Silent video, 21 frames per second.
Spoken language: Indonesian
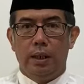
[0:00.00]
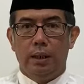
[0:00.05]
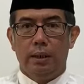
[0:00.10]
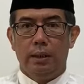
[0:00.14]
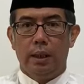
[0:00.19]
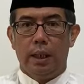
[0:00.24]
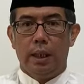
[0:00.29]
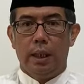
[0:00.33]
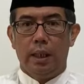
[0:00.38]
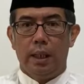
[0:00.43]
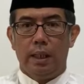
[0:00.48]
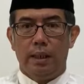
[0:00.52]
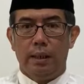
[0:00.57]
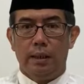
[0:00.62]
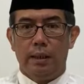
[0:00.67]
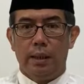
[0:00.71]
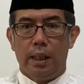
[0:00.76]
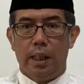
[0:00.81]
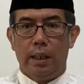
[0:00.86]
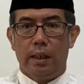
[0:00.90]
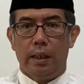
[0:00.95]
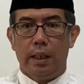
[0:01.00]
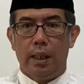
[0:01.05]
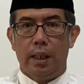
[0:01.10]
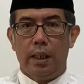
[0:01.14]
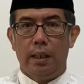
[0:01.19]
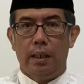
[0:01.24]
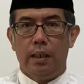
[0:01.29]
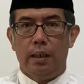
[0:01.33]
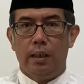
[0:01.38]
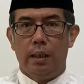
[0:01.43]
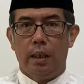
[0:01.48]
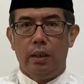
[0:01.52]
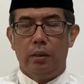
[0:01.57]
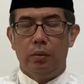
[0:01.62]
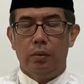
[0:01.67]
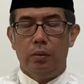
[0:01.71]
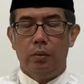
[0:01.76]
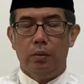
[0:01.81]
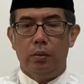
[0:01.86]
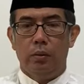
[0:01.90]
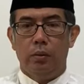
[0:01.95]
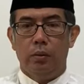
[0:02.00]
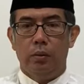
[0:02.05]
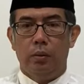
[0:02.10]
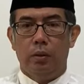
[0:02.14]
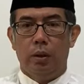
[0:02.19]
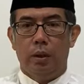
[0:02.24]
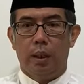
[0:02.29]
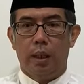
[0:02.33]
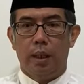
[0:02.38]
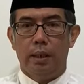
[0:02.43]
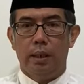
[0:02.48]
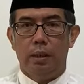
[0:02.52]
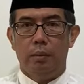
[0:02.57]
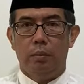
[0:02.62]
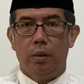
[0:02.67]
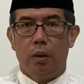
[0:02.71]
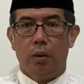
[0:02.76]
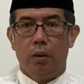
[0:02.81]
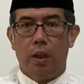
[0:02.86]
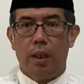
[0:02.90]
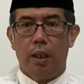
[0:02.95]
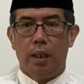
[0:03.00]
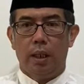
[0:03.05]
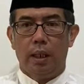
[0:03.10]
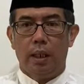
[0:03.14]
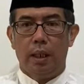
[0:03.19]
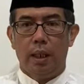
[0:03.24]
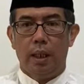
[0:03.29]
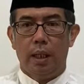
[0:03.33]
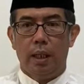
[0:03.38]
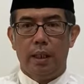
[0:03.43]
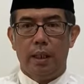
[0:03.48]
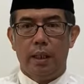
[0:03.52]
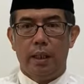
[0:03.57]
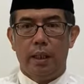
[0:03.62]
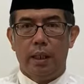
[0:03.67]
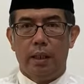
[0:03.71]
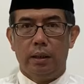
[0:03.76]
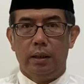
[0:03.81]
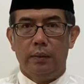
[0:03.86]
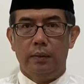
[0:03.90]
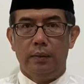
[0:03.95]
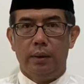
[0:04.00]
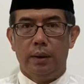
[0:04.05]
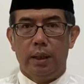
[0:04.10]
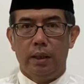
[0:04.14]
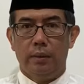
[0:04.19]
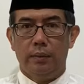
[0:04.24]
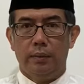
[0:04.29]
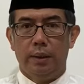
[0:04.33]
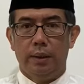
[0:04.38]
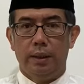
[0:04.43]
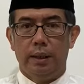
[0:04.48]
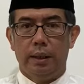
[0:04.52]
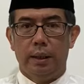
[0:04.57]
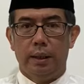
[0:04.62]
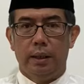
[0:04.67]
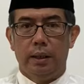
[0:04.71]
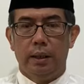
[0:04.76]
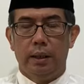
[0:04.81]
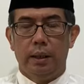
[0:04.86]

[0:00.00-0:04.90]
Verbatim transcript: Jaga kesehatan, yaitu rajin berolahraga dan aktivitas fisik.